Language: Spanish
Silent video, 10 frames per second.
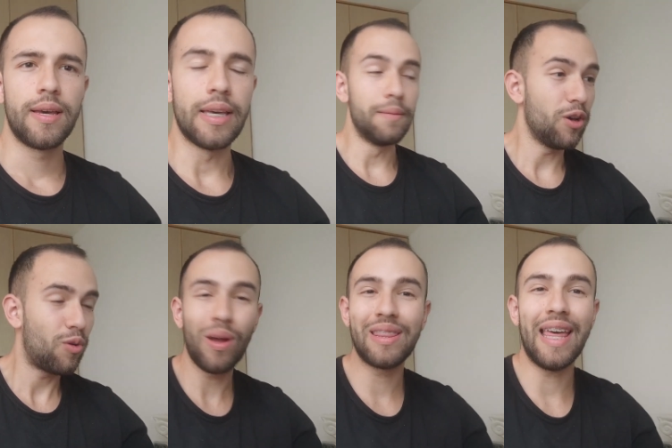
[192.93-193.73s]
y me doy
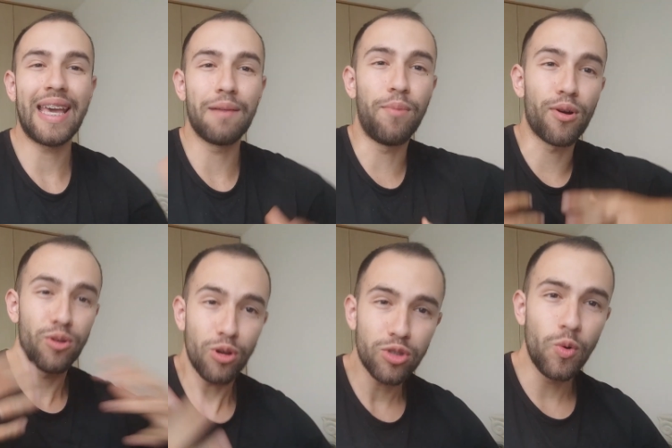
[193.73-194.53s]
cuenta de que por
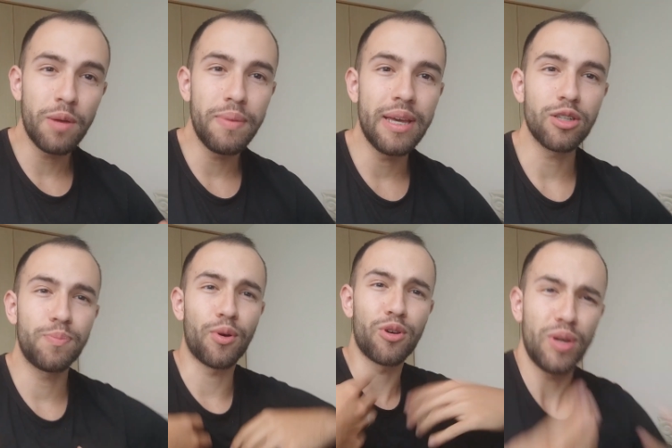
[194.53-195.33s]
no subir videos,
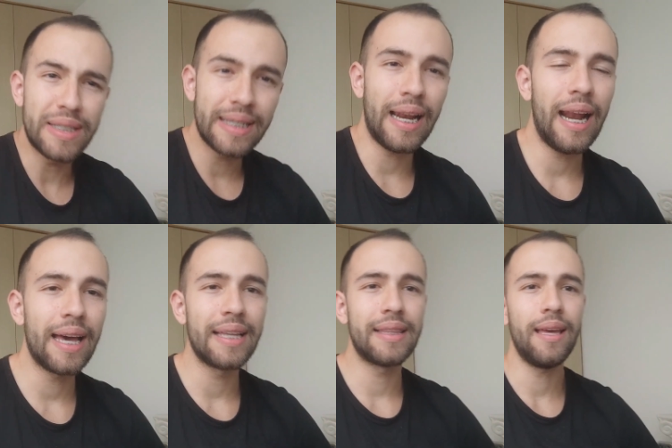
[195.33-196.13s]
por no enseñar a la
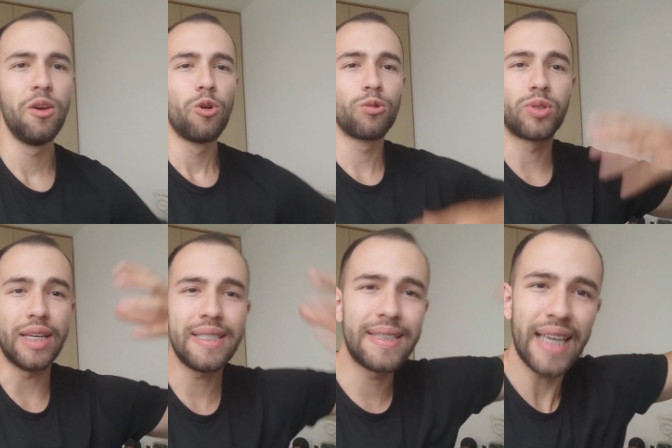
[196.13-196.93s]
gente,
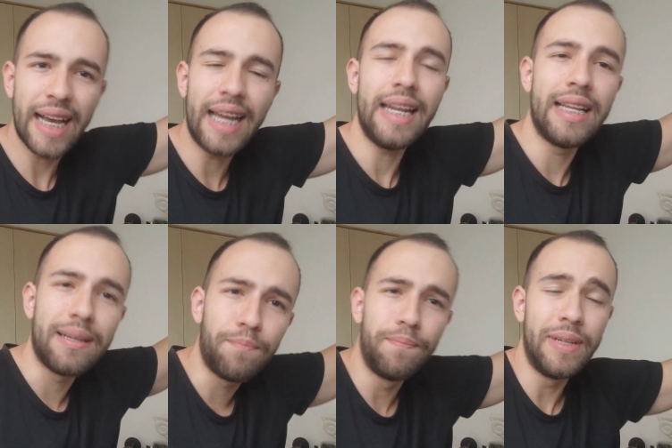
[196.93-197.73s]
ustedes llegan y,